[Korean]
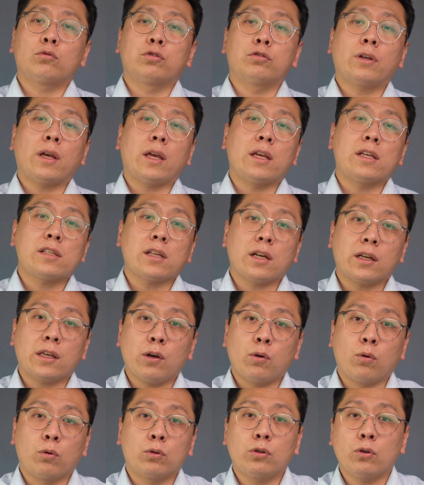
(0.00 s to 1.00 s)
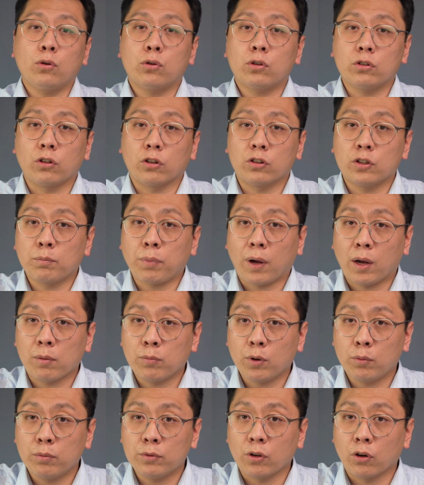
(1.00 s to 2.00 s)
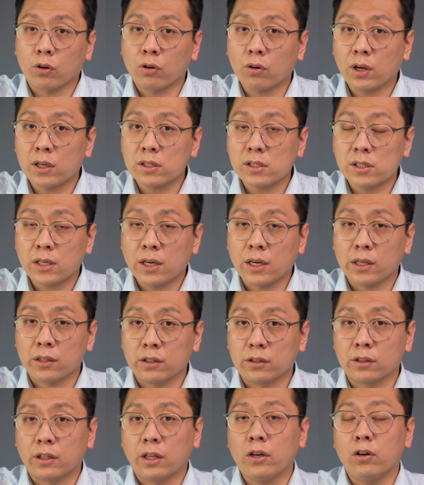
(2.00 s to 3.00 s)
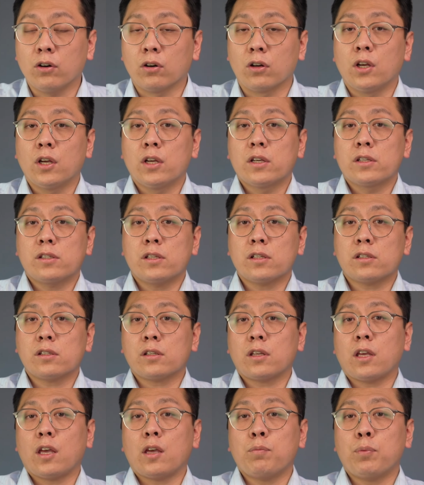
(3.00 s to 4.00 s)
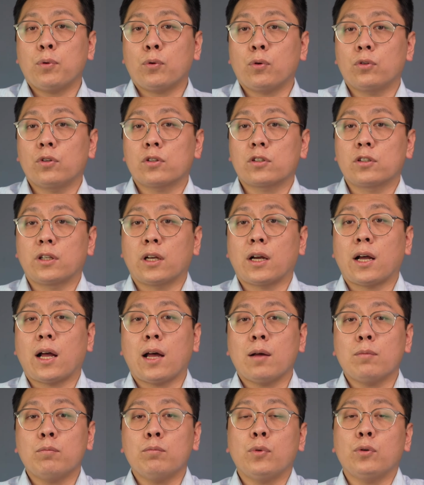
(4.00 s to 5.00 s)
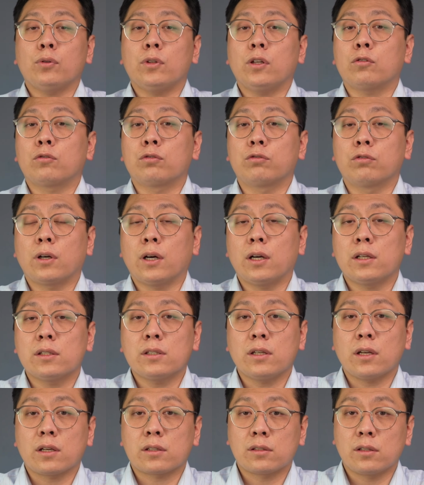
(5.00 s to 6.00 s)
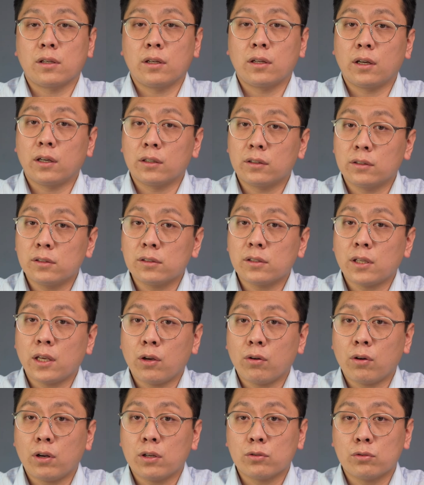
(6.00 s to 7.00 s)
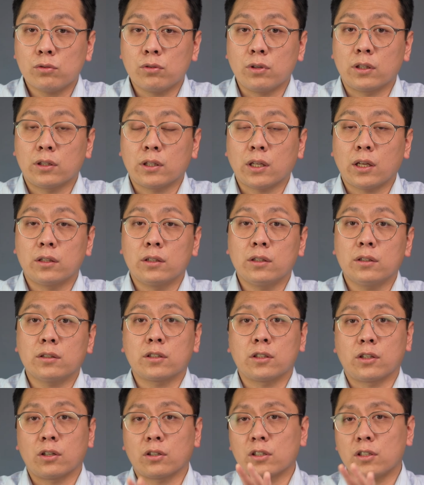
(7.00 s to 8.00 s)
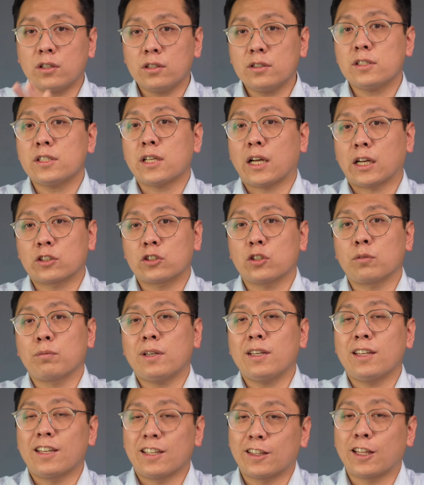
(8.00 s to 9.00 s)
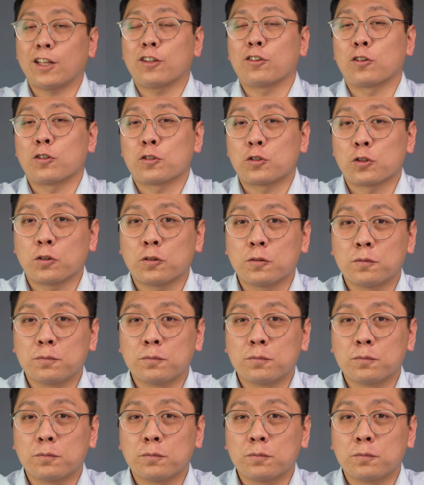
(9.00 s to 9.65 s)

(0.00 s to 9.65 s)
2개 이상의 오디오를 넣는 방법은 여러 가지가 있는데요. 6K 프로는 그냥 한 번에 2가지 XLR을 사용할 수 있다는 그런 큰 장점이 있다는 거죠.